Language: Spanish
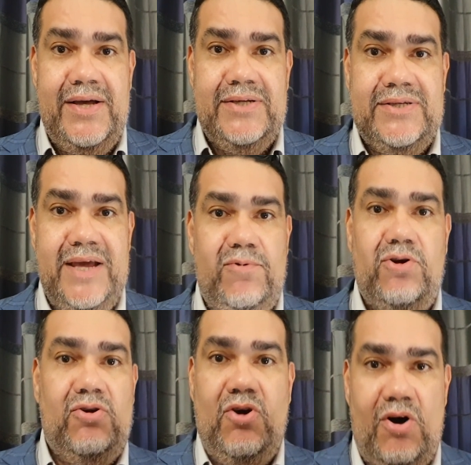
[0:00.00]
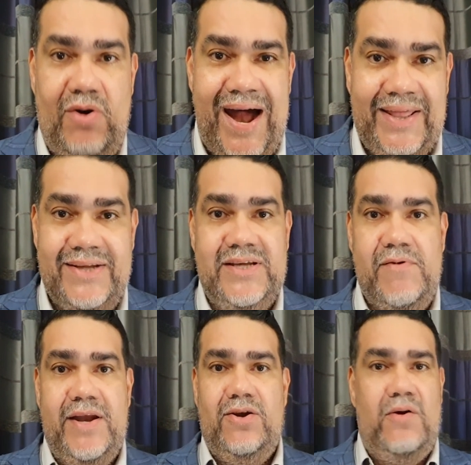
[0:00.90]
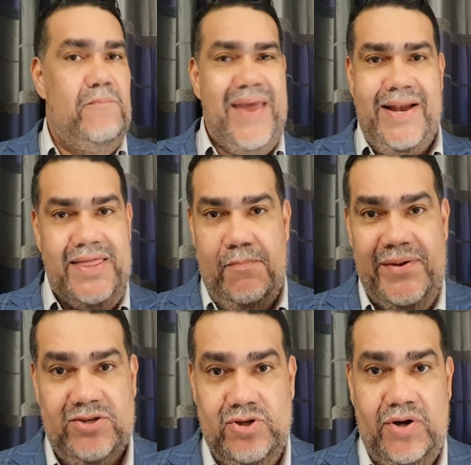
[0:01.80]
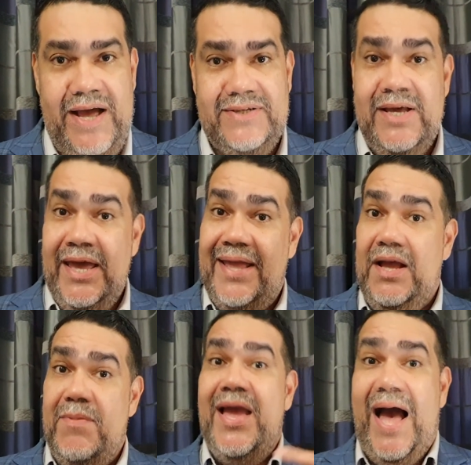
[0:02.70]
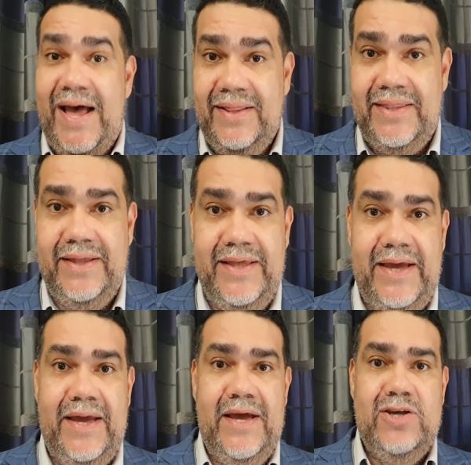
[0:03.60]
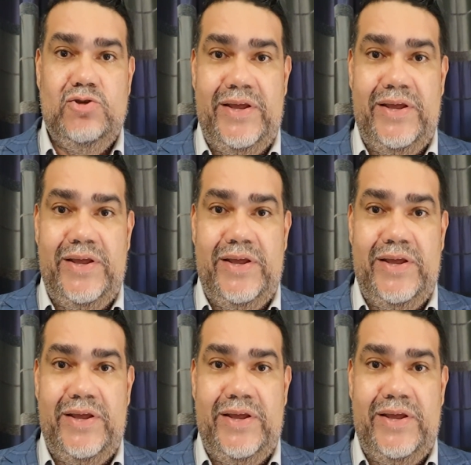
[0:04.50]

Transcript: se volcó a recibirlo miles de personas y también antes de su